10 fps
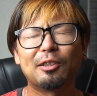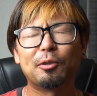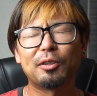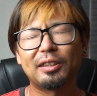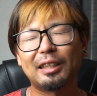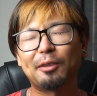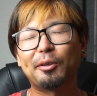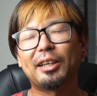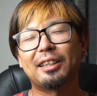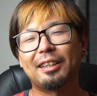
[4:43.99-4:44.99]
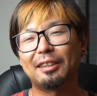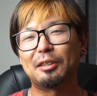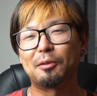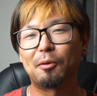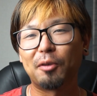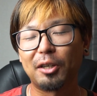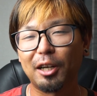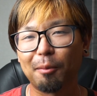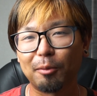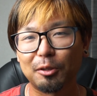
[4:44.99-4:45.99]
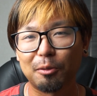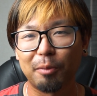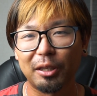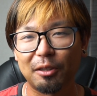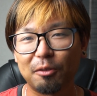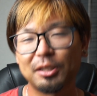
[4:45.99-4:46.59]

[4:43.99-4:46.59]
そういった撮り方っていうのをこれからもちょっと勉強